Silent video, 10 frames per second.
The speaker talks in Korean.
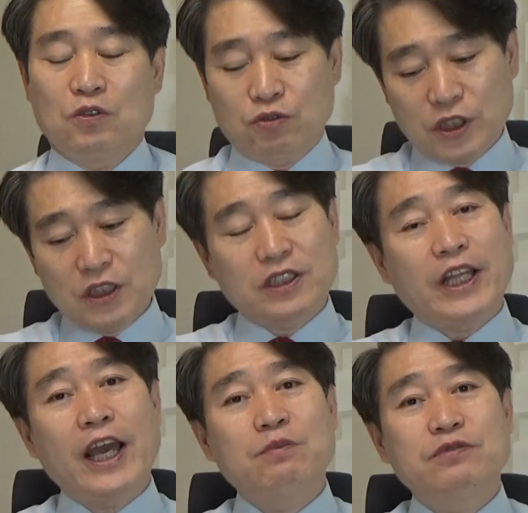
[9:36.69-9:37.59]
우리
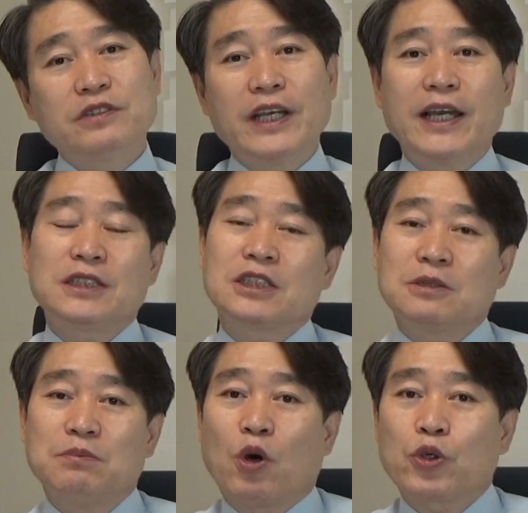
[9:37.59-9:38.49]
내부에
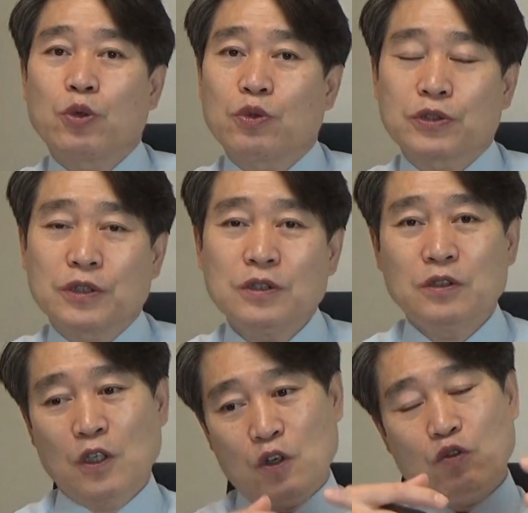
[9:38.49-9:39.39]
지금 어려운
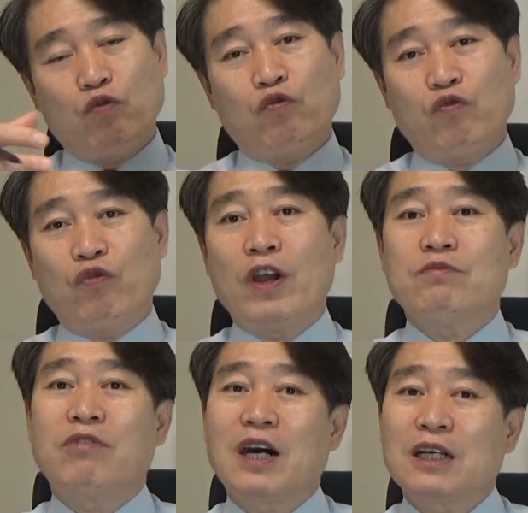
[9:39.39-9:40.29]
것은
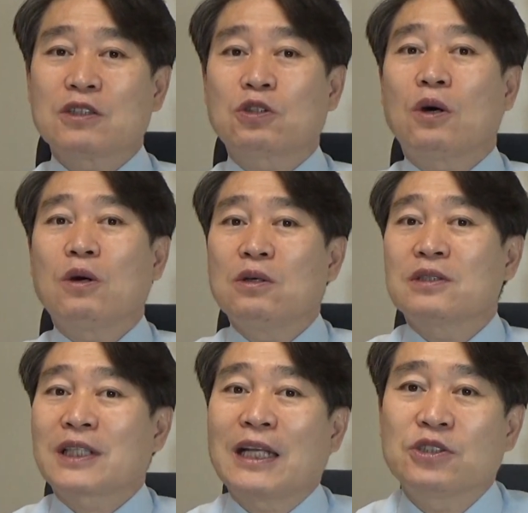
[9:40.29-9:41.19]
외부와 더
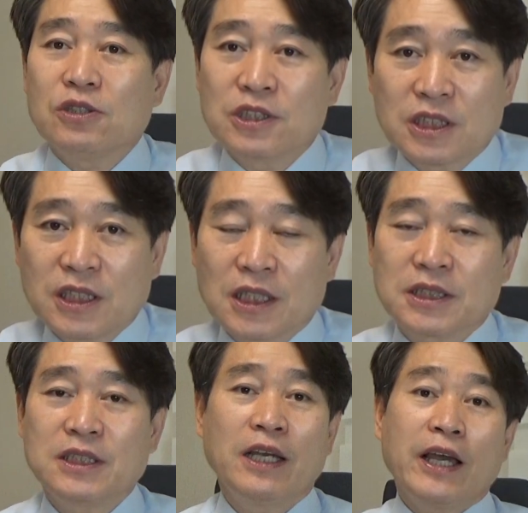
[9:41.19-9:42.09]

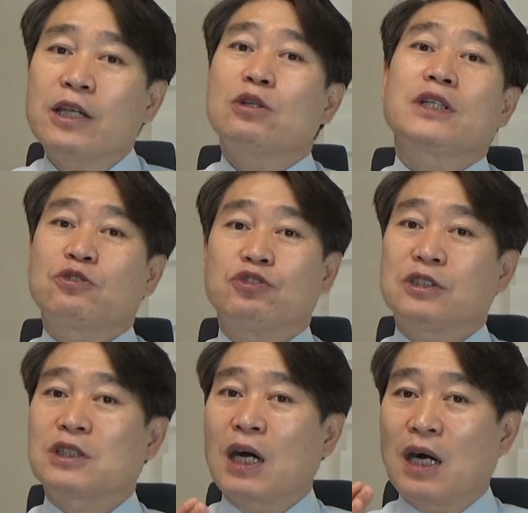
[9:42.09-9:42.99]
단절시켜야지 해결될 수
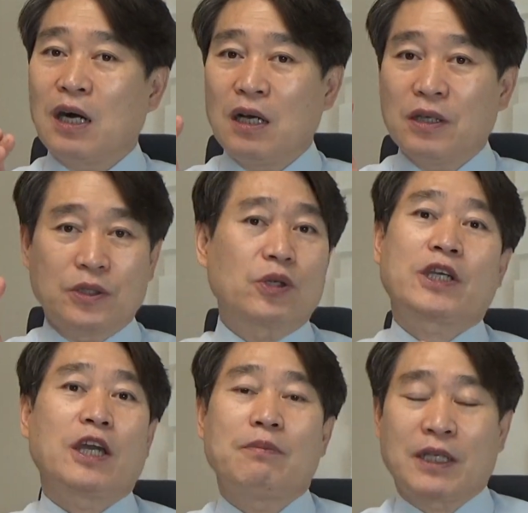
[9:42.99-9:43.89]
있다.
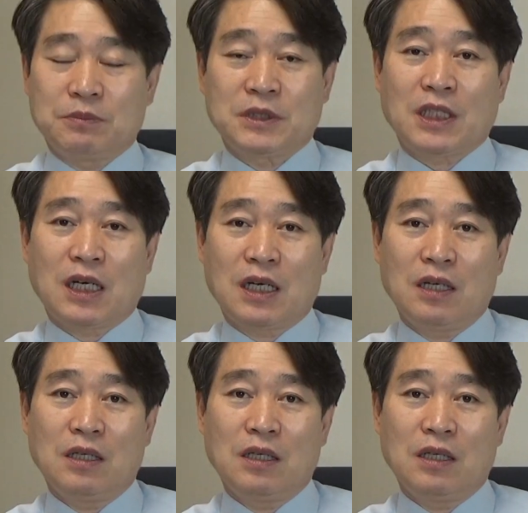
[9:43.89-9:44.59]
이렇게 말입니다.